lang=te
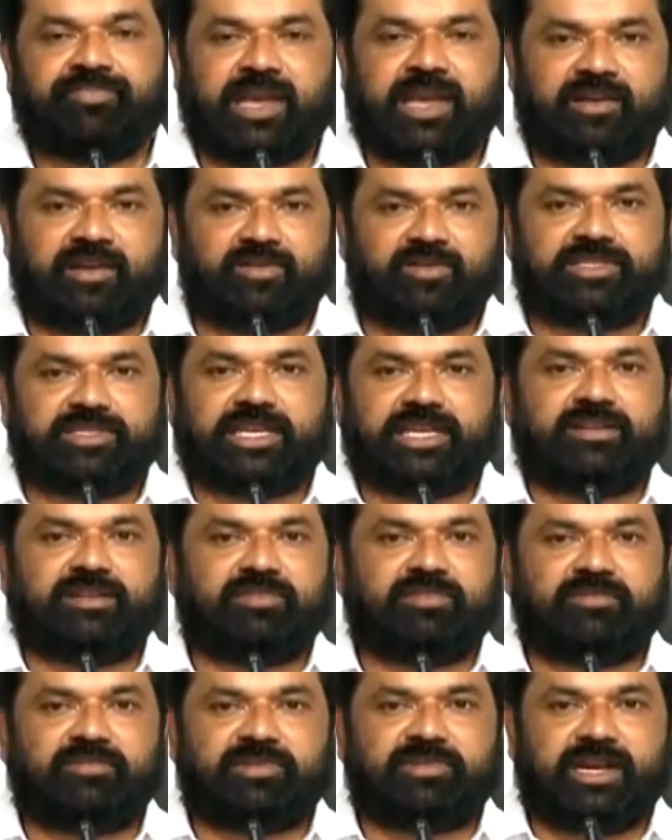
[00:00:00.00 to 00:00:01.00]
ఆ రోజు
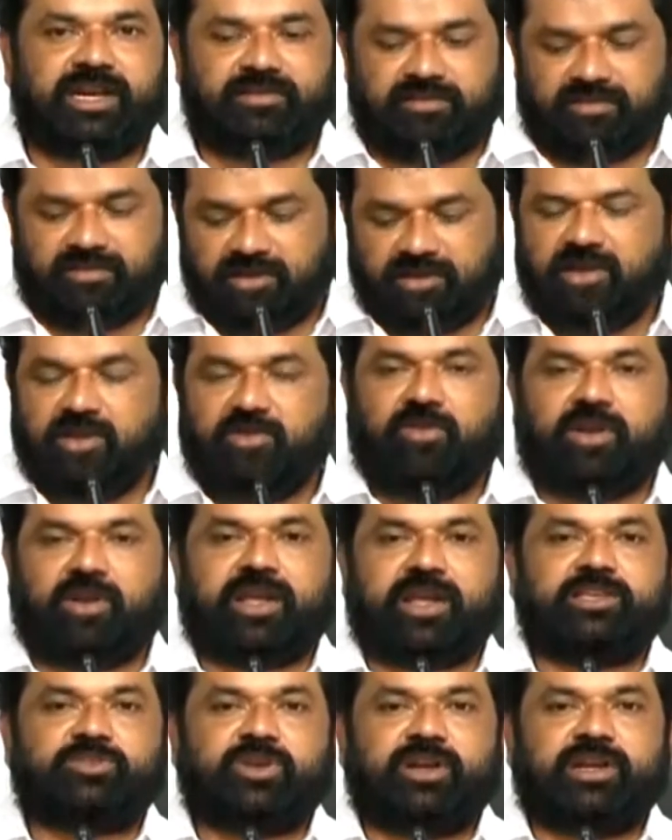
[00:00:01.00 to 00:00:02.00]
చంద్రబాబు నాయుడు
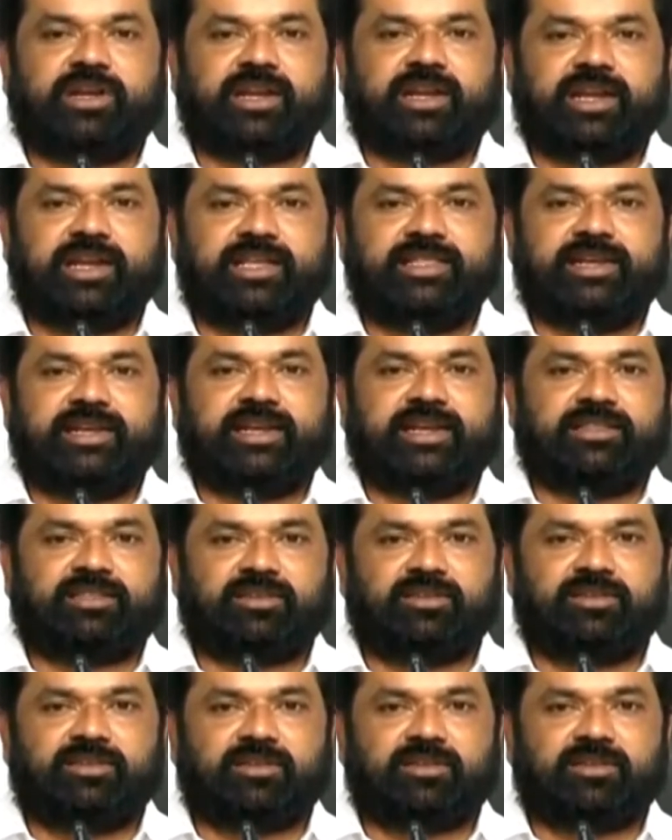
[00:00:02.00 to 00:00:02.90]
ఒకే చోట కేంద్రీకృత